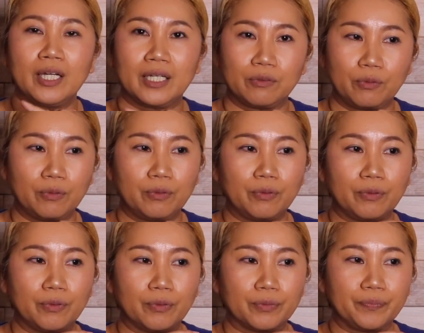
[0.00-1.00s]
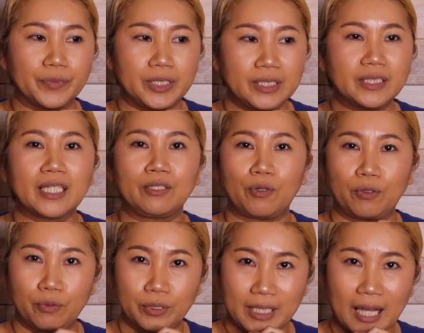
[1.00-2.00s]
あのー、人生
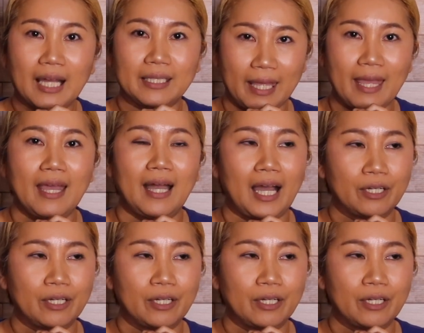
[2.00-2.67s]
の中で